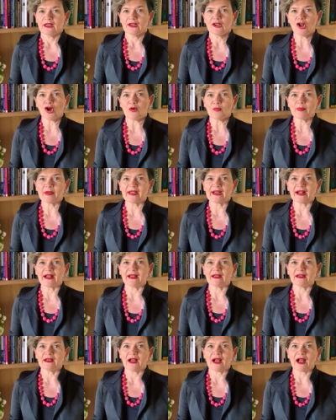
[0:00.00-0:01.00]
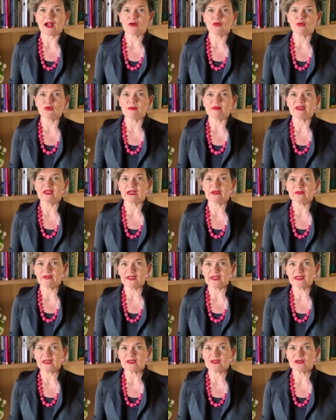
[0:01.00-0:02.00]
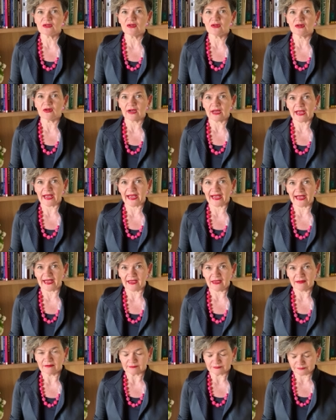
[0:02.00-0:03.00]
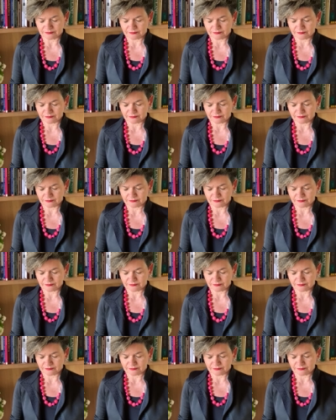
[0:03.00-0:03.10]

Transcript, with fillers: L'opera a cui mi riferisco è